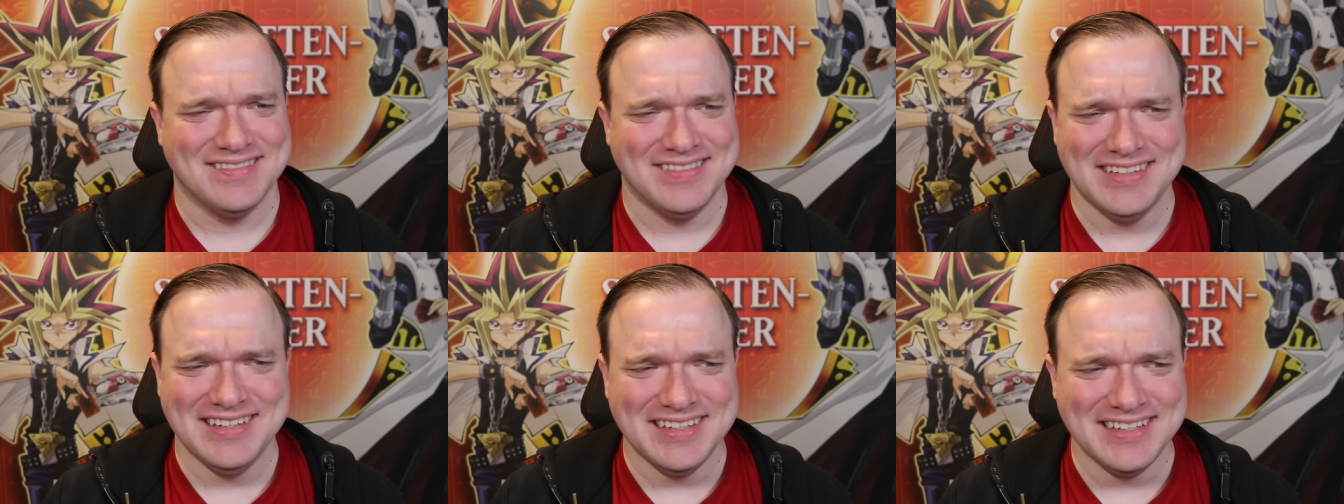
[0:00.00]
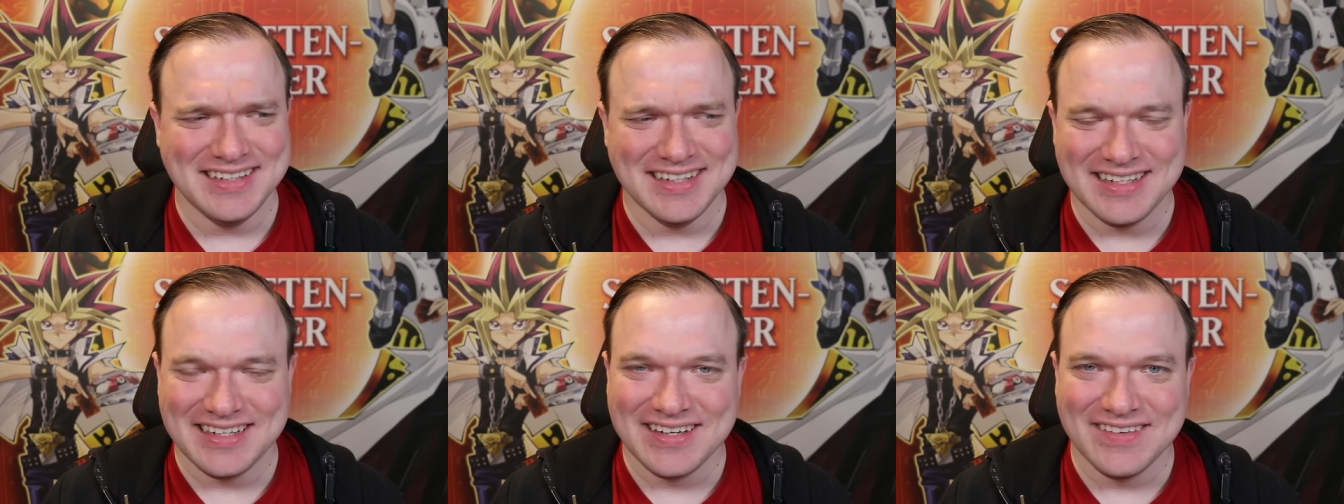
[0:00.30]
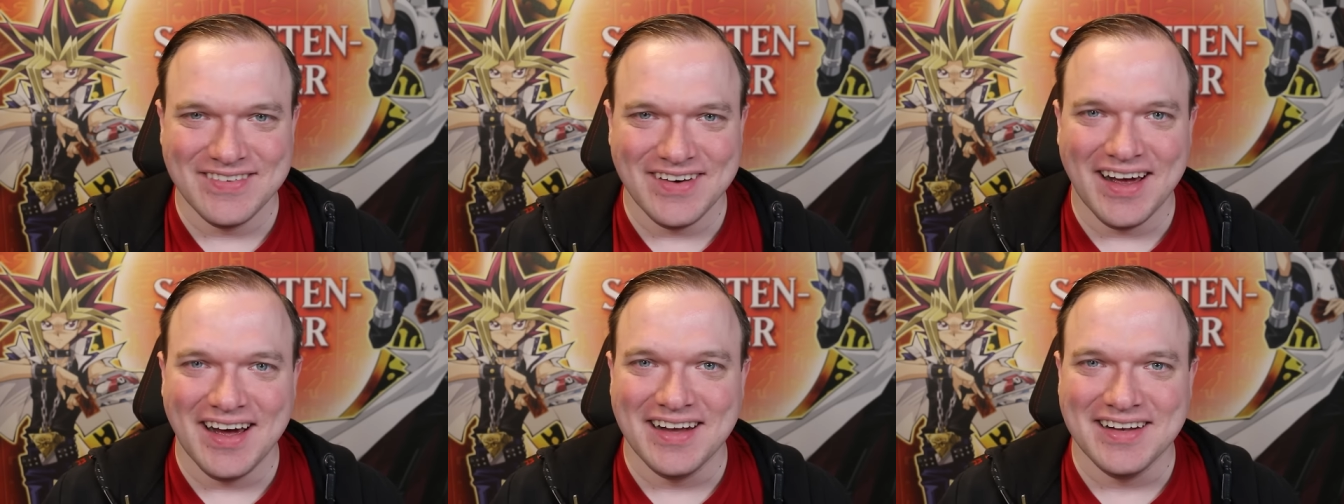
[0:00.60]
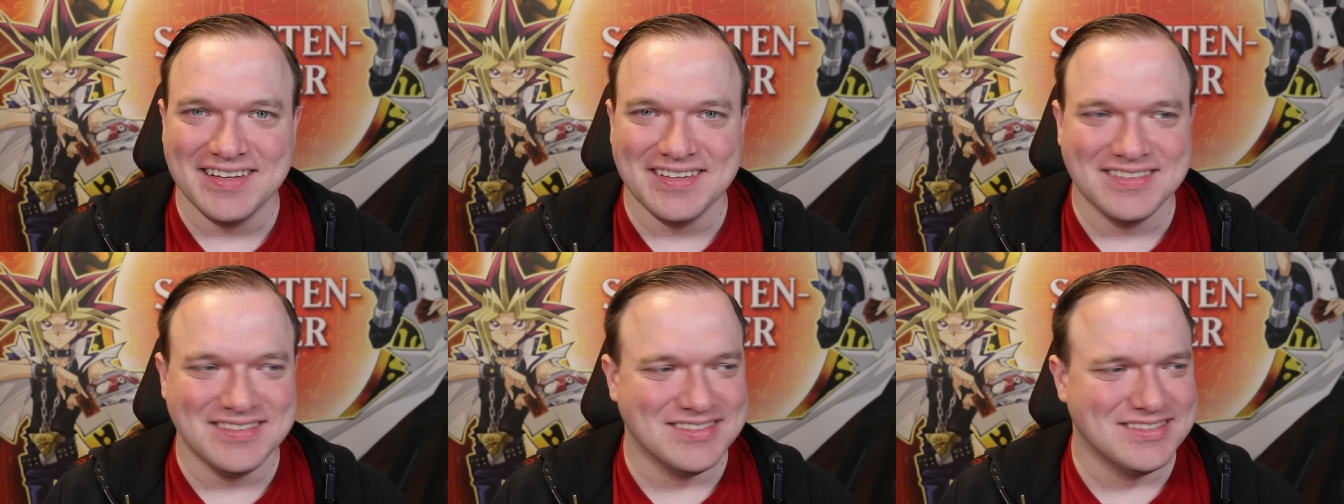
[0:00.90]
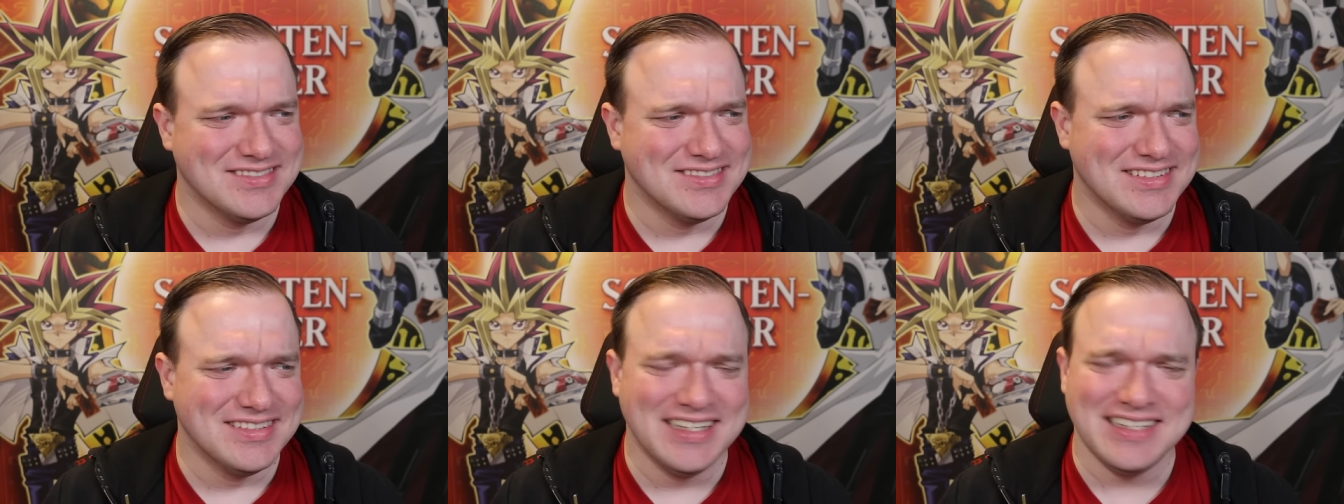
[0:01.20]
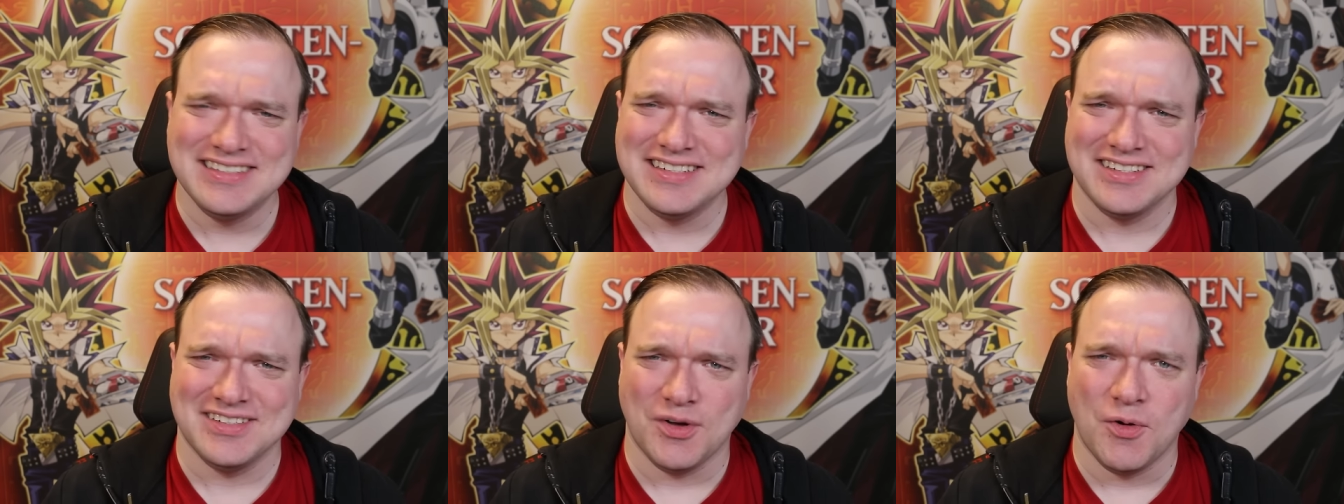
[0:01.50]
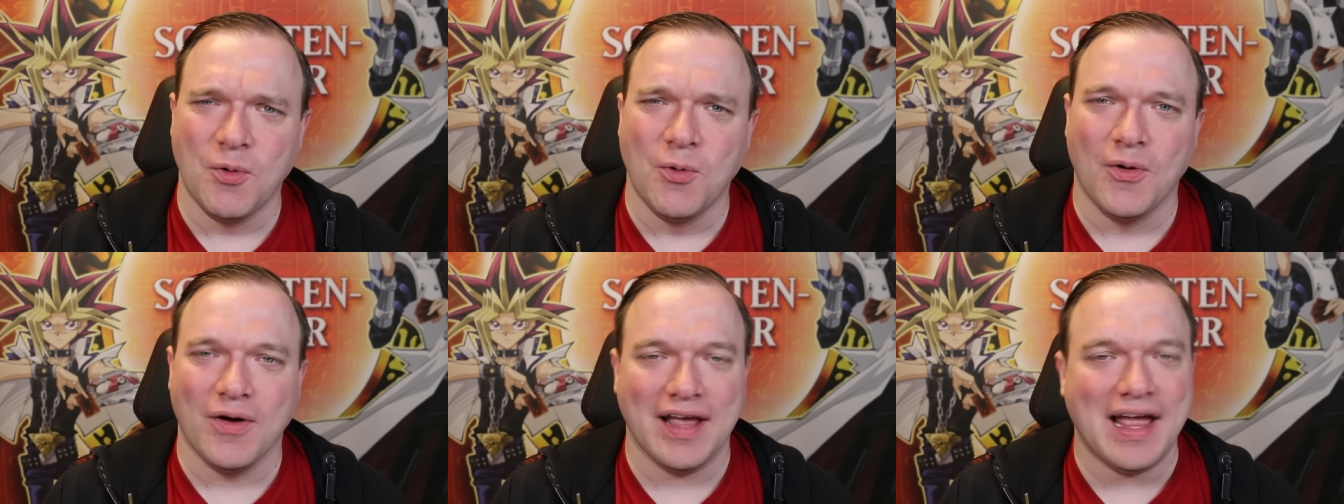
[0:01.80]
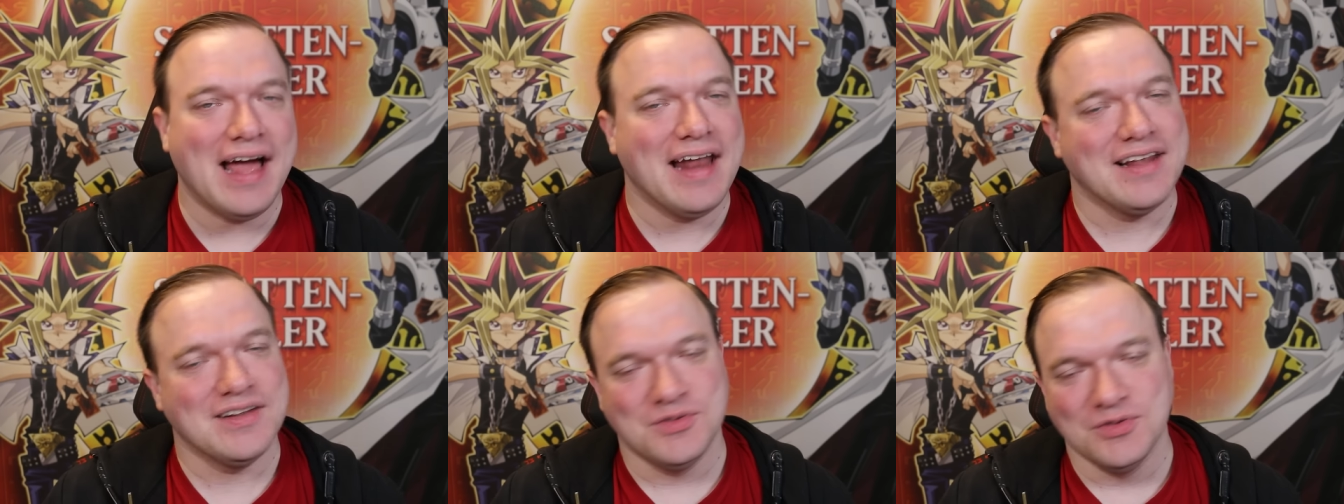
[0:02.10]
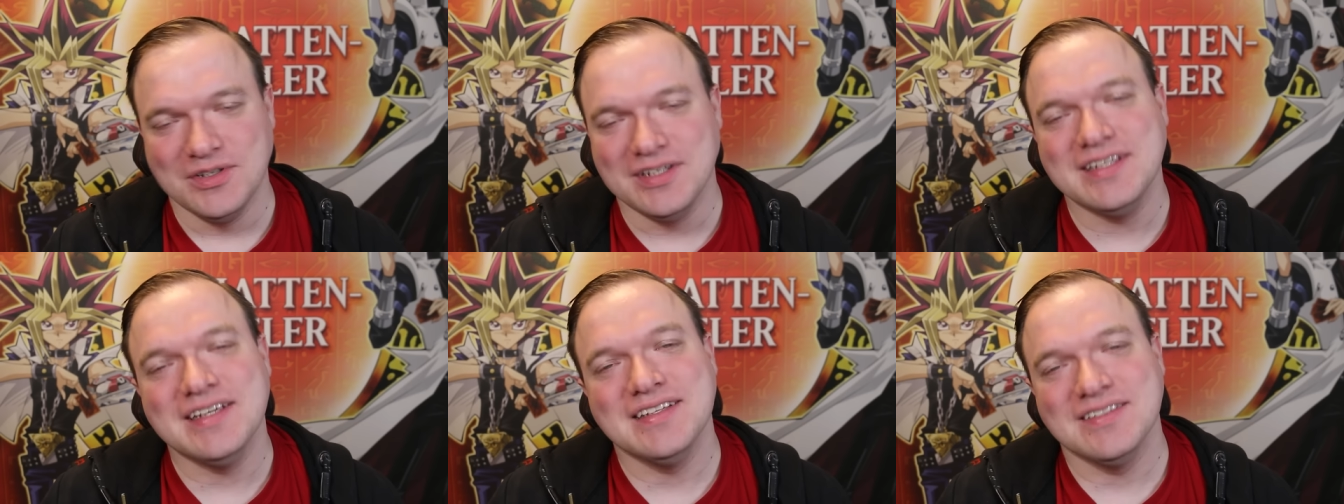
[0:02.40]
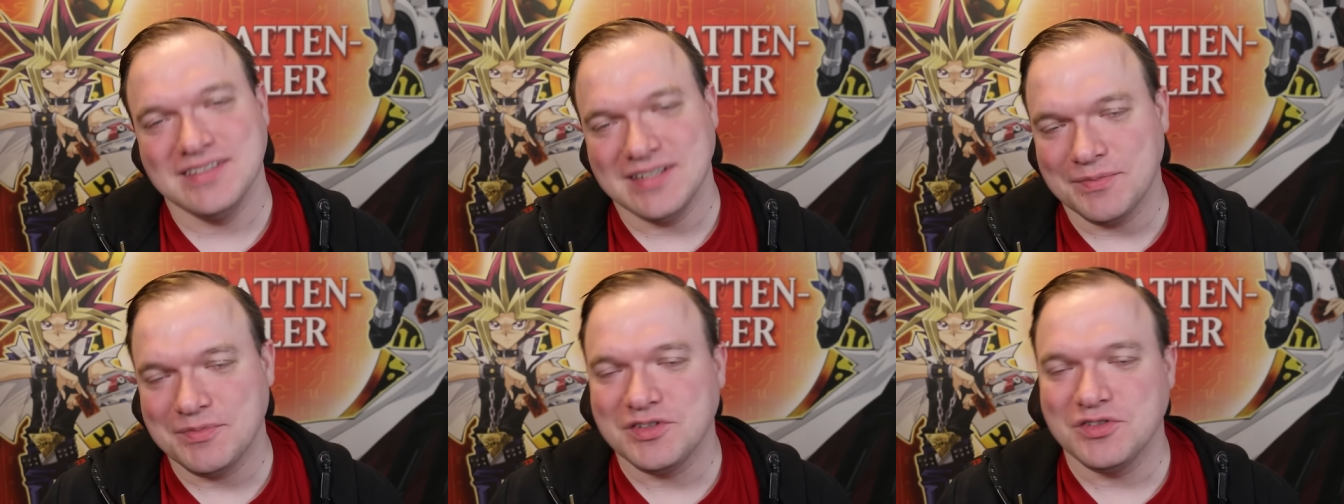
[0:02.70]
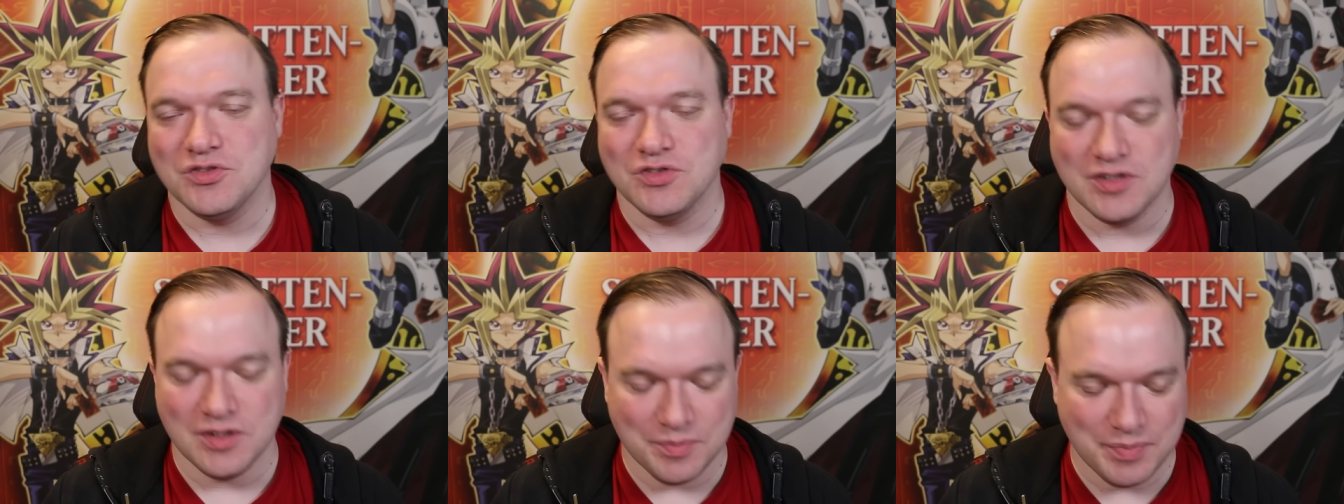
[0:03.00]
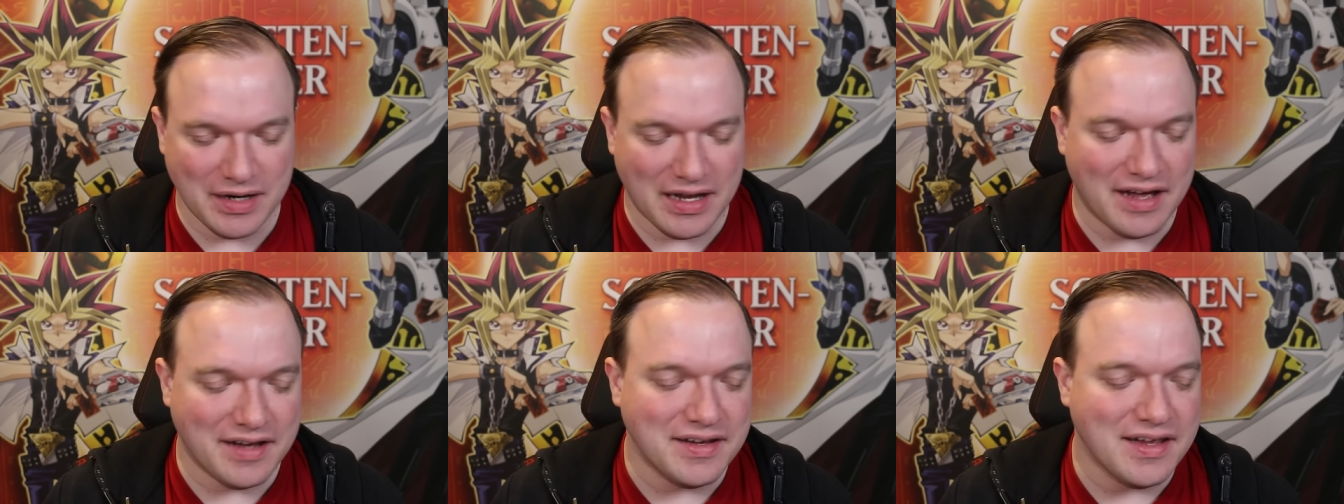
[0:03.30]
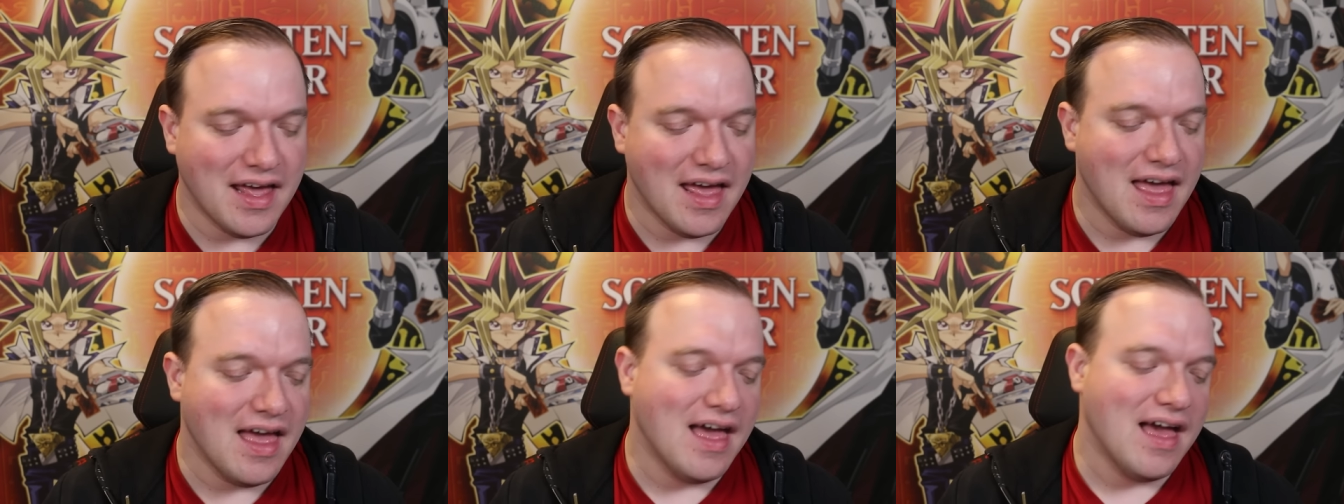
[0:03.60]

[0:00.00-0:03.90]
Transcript: wie? Nicht geplant. Du, lädst das auch hoch. Ja, natürlich. Also ich habe es natürlich geplant.